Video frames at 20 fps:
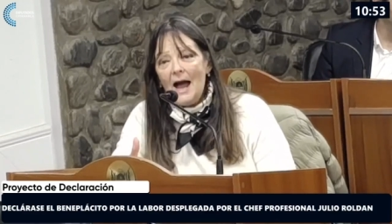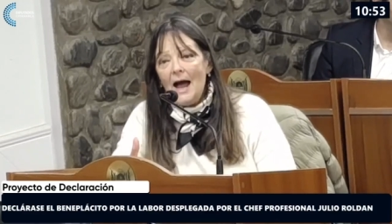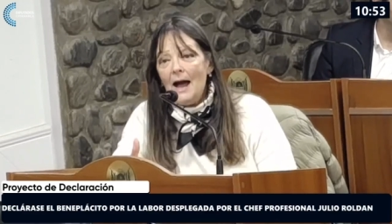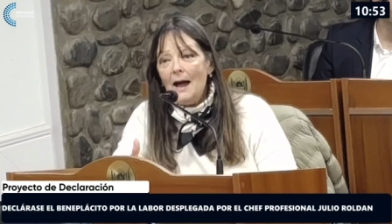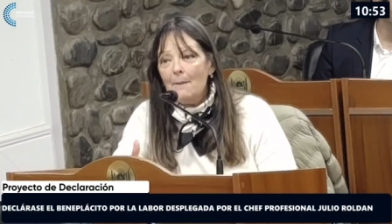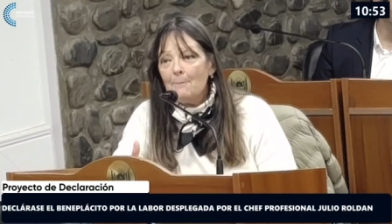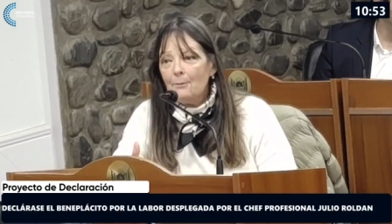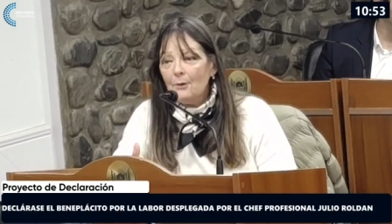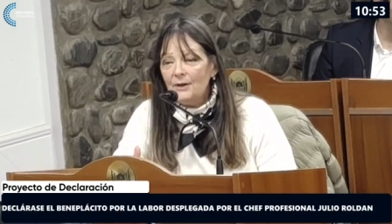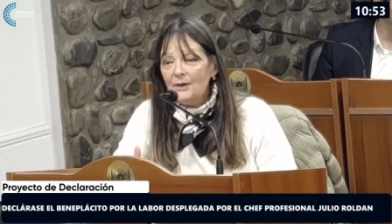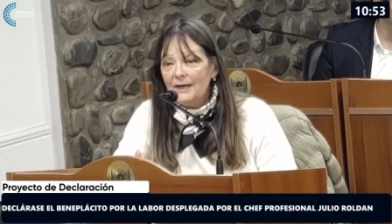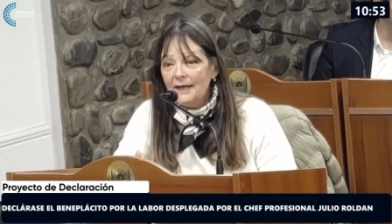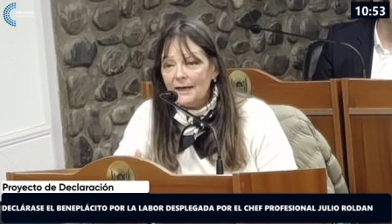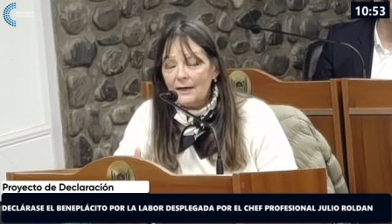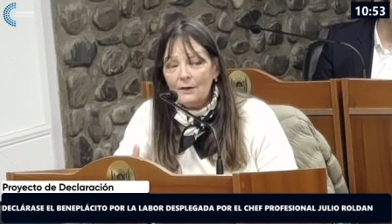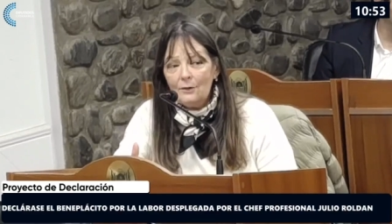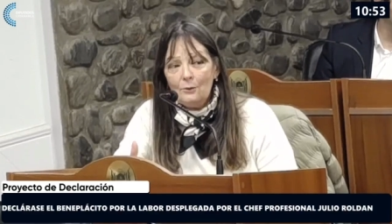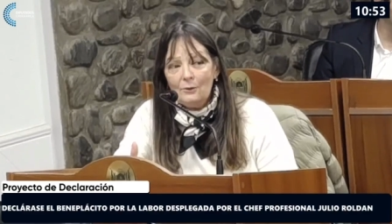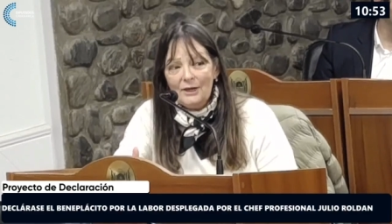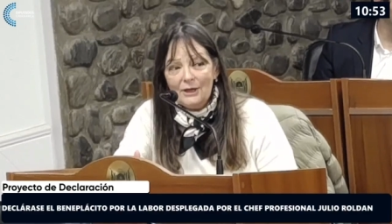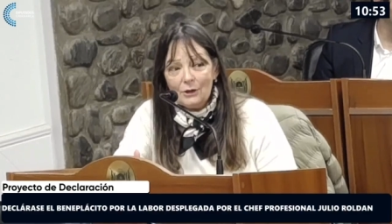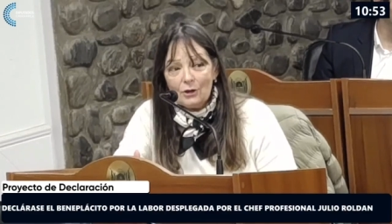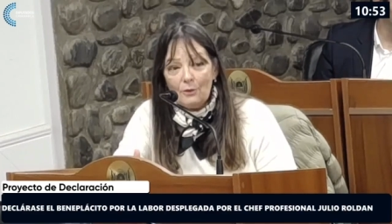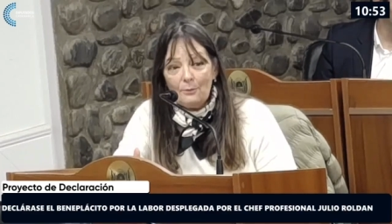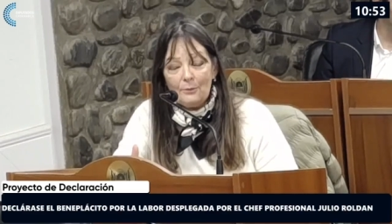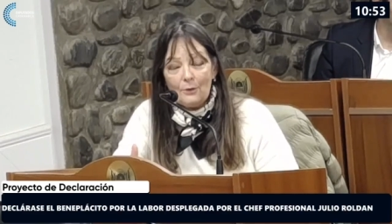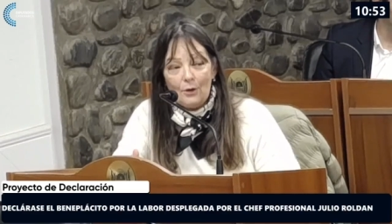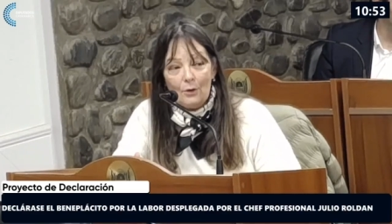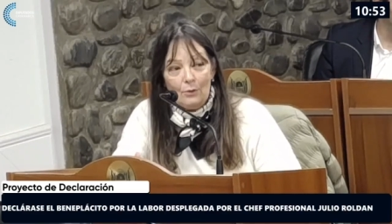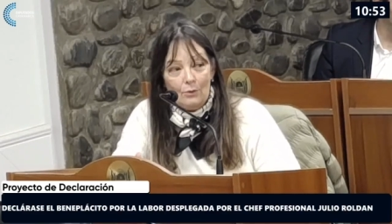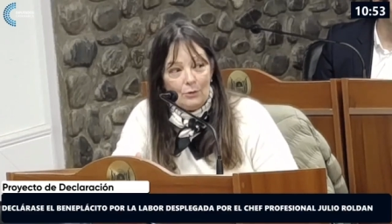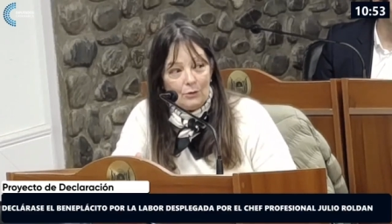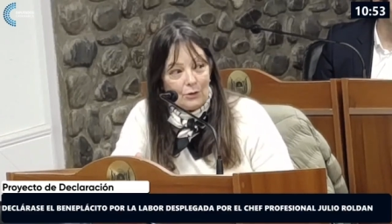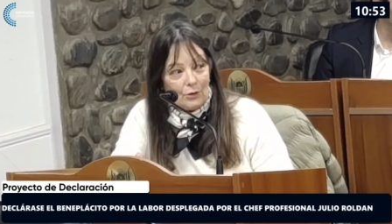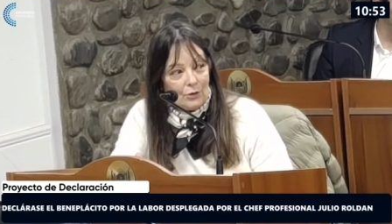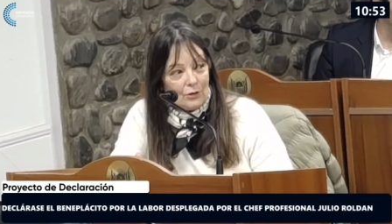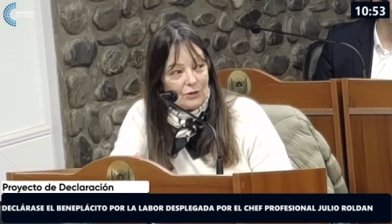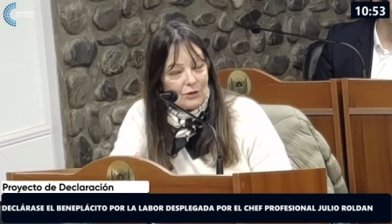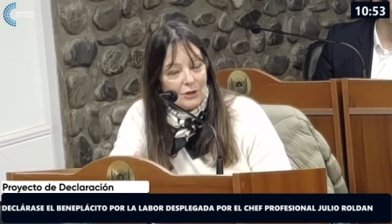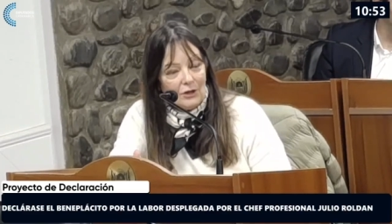a poner nuestros
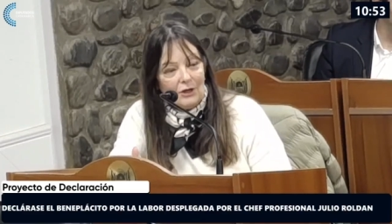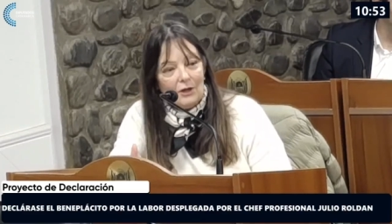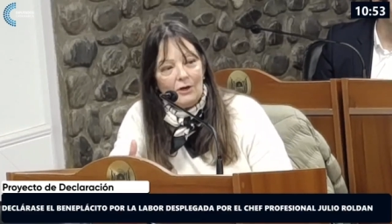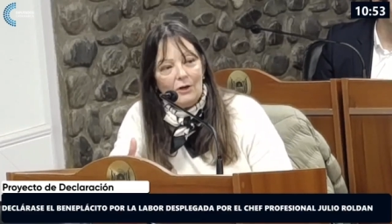productos,